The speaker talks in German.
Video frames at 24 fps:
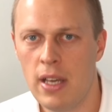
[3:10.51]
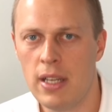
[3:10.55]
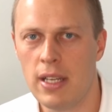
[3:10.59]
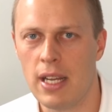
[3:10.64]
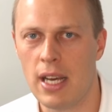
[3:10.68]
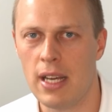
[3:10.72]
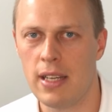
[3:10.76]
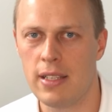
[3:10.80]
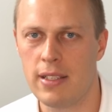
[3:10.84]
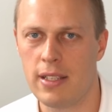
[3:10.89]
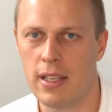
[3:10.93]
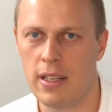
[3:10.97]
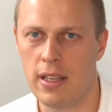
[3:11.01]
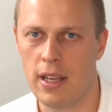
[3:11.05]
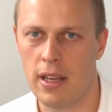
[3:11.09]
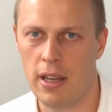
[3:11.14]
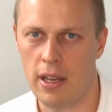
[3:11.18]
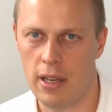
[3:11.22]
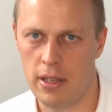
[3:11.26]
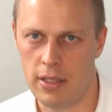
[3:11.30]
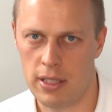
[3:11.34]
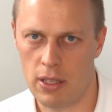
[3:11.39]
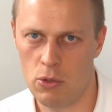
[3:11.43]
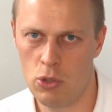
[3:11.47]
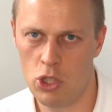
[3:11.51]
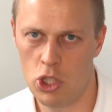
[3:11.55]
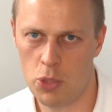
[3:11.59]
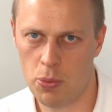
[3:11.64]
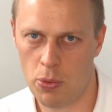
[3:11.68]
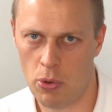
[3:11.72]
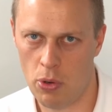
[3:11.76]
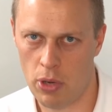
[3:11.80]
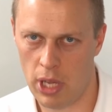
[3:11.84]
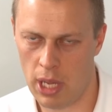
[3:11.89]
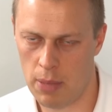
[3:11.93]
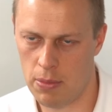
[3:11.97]
Da ist da der, der
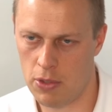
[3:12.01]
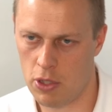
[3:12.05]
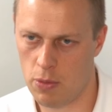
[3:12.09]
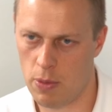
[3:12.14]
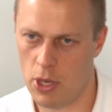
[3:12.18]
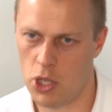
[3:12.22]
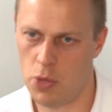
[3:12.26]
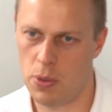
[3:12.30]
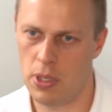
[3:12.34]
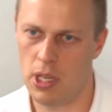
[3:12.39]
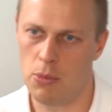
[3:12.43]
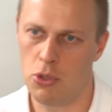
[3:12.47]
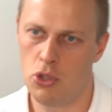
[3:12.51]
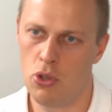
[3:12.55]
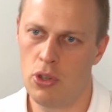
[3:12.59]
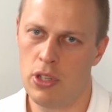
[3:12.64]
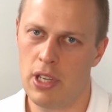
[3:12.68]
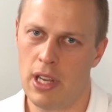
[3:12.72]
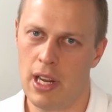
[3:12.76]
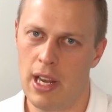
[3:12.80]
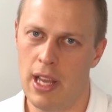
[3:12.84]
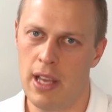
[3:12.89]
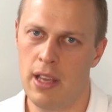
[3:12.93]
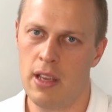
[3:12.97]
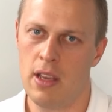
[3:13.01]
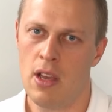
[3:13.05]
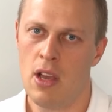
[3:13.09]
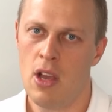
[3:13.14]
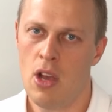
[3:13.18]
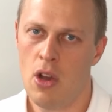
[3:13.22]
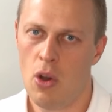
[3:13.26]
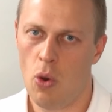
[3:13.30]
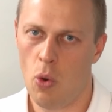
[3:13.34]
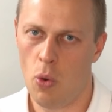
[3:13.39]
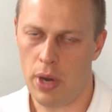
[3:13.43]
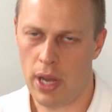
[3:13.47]
Ursprung eben zum Beispiel hier im Schultergelenk
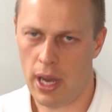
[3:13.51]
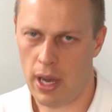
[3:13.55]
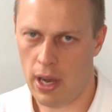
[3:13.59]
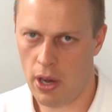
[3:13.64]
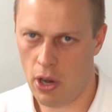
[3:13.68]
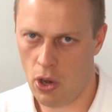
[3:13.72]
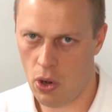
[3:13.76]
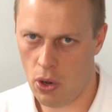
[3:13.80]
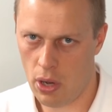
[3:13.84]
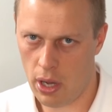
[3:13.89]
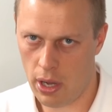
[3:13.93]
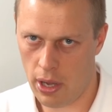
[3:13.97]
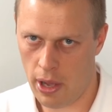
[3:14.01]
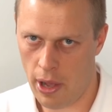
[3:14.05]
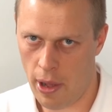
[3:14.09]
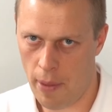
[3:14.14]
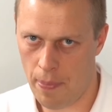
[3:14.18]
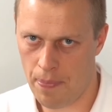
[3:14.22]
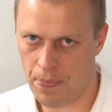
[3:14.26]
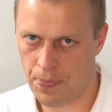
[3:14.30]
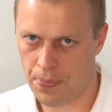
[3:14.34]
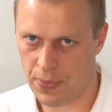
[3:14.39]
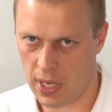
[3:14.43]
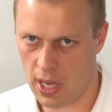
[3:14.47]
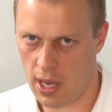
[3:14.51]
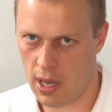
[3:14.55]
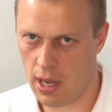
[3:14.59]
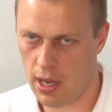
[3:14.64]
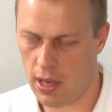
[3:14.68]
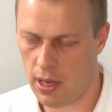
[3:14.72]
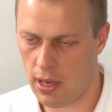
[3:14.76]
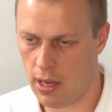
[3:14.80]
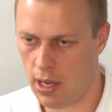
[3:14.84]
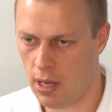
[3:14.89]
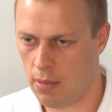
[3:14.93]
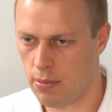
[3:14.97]
oder auch ähm, äh,
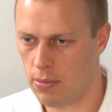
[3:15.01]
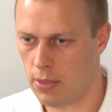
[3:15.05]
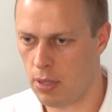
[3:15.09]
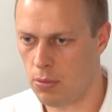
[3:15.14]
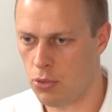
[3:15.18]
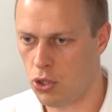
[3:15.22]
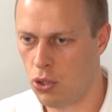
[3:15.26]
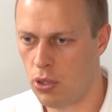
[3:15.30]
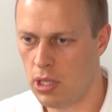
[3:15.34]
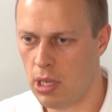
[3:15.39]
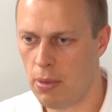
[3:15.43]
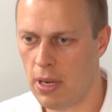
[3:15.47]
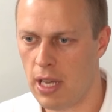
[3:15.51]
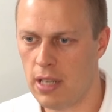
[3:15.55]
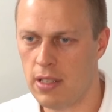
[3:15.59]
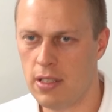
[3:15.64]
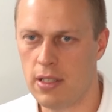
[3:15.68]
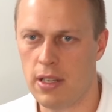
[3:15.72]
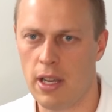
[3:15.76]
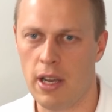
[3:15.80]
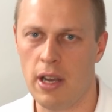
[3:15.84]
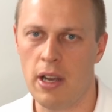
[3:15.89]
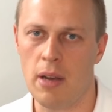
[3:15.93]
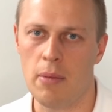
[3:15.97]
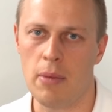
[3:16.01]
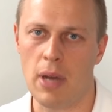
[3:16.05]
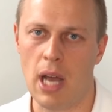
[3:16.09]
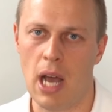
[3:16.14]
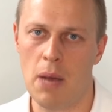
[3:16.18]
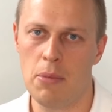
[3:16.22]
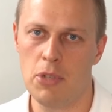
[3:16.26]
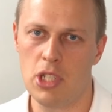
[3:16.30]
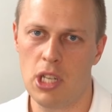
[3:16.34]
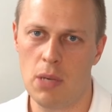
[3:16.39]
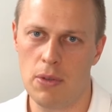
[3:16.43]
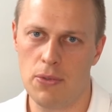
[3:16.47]
am, am, Schulterblatt, ja, am
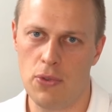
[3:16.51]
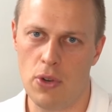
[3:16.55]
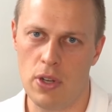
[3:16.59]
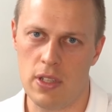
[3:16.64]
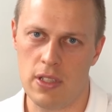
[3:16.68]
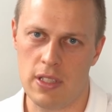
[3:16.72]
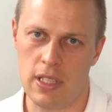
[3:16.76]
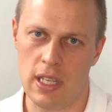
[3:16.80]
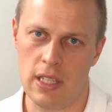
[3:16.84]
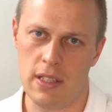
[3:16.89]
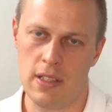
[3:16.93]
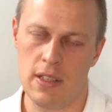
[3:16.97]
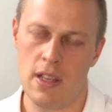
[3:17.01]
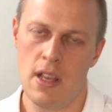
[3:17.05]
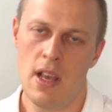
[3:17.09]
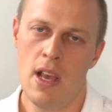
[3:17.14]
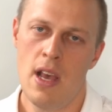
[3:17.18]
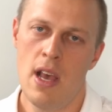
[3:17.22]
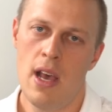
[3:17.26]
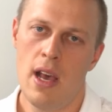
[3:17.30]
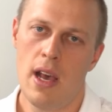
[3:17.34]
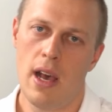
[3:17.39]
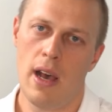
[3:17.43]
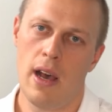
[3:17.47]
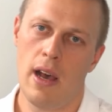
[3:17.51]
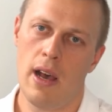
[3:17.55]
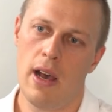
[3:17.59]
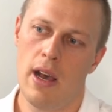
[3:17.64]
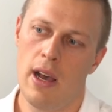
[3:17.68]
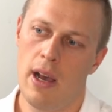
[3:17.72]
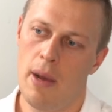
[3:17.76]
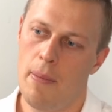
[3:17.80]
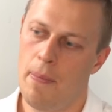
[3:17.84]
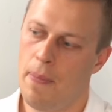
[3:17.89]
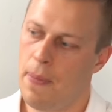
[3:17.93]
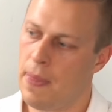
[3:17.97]
Rabenschnabelfortsatz
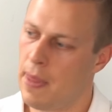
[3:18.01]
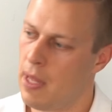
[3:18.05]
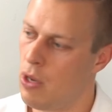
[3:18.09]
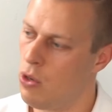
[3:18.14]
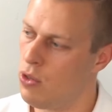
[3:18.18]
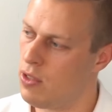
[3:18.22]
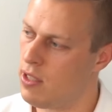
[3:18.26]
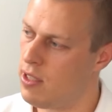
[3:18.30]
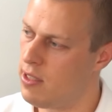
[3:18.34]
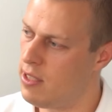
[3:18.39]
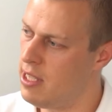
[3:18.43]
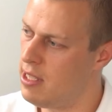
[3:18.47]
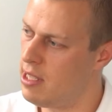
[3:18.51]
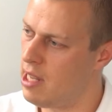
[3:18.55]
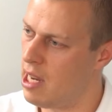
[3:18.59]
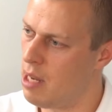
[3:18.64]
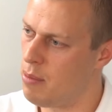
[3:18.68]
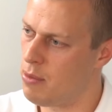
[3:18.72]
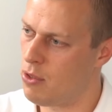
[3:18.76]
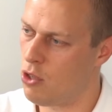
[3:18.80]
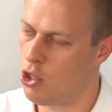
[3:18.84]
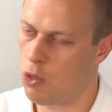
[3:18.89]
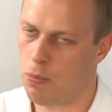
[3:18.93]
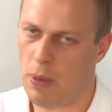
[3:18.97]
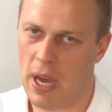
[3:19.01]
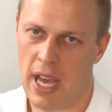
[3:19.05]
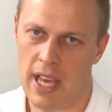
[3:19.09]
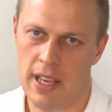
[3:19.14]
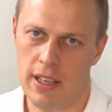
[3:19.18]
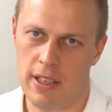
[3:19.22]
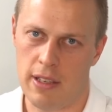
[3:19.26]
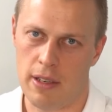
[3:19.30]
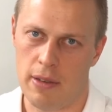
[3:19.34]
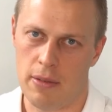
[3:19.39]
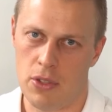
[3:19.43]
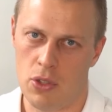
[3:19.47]
ähm, und zieht dann eben zur
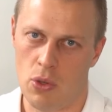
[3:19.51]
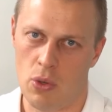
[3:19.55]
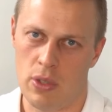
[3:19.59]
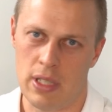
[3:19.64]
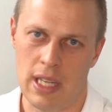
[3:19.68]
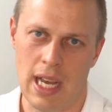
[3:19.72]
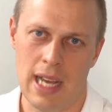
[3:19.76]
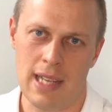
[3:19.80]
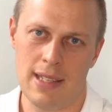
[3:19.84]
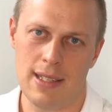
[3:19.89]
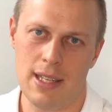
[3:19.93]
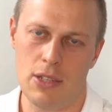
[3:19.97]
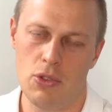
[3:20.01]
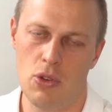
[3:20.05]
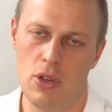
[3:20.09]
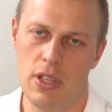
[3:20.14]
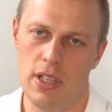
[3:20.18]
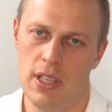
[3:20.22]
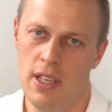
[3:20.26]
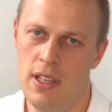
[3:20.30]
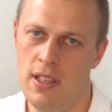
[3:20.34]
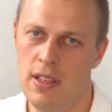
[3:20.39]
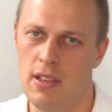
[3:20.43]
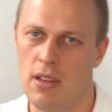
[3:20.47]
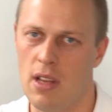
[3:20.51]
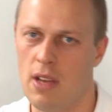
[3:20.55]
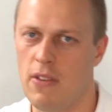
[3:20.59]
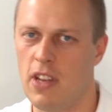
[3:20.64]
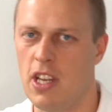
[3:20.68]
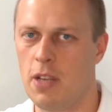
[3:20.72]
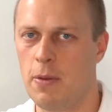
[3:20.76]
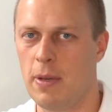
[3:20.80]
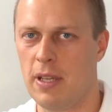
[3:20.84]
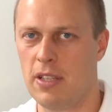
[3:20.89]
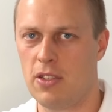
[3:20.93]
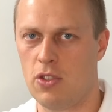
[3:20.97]
Speiche. So, und da ist es natürlich easy, ne?
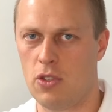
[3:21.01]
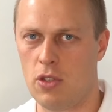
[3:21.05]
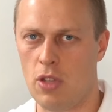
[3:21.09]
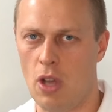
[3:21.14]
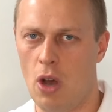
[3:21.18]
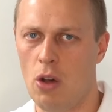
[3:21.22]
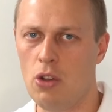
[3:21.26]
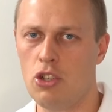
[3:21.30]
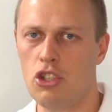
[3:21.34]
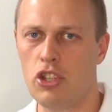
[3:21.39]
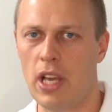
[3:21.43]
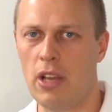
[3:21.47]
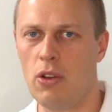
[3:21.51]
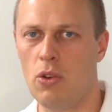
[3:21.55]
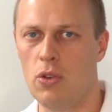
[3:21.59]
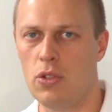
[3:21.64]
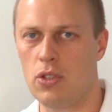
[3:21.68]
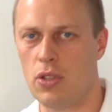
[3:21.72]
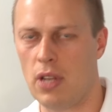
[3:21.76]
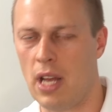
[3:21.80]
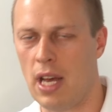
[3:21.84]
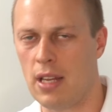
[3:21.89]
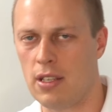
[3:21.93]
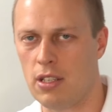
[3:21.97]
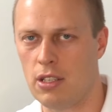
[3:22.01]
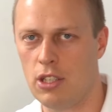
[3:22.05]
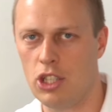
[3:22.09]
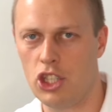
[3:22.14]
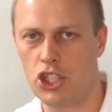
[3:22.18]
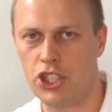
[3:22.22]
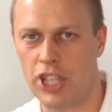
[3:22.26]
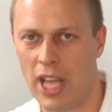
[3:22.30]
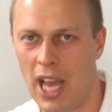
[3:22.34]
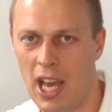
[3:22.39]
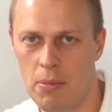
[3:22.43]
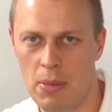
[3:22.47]
wenn ich jetzt so ausstrecke und so eine Art
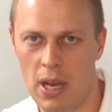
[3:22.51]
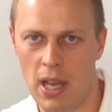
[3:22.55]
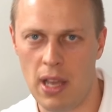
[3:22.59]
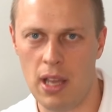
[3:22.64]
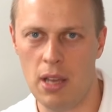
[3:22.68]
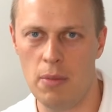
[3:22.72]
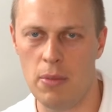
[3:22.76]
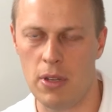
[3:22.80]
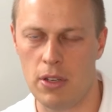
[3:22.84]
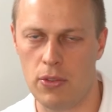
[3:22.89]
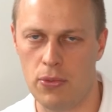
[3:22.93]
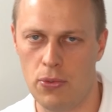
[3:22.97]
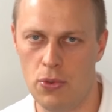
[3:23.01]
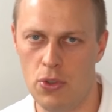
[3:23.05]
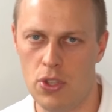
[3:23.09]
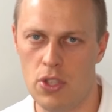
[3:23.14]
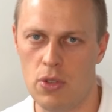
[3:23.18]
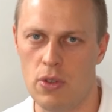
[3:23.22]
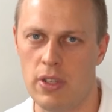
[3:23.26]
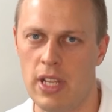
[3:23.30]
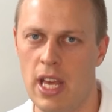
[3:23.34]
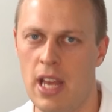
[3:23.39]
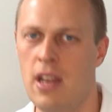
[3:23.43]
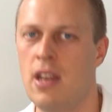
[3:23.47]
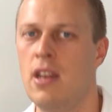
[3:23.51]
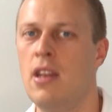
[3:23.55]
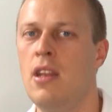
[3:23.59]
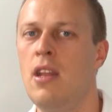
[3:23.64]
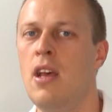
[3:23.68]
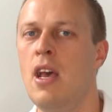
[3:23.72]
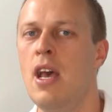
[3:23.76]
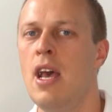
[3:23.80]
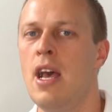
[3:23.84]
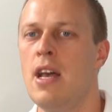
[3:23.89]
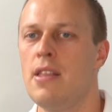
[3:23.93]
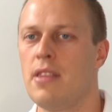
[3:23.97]
Stern mache mit Füßen und Händen,
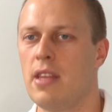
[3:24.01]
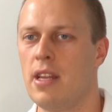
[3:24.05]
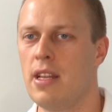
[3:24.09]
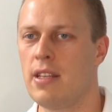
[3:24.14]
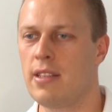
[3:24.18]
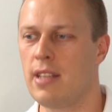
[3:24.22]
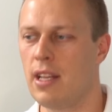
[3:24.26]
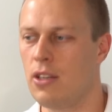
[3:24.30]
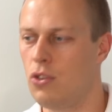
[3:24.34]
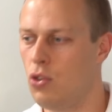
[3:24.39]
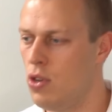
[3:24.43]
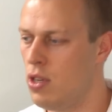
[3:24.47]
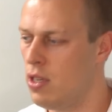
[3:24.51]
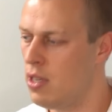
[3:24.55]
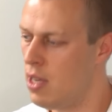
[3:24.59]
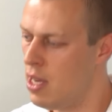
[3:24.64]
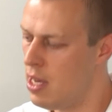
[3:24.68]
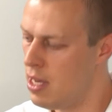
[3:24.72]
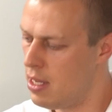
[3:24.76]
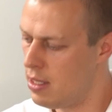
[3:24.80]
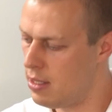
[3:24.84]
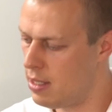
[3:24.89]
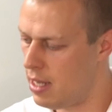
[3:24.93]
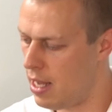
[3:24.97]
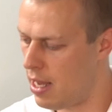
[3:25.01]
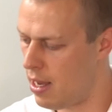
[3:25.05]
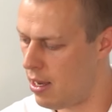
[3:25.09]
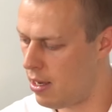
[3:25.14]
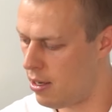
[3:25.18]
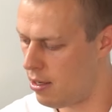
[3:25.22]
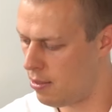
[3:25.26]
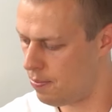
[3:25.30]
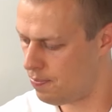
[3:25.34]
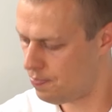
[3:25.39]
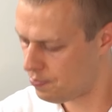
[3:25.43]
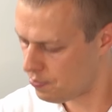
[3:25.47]
dann ist natürlich
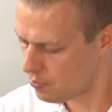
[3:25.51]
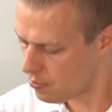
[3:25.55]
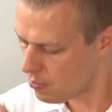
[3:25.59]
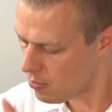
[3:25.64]
der,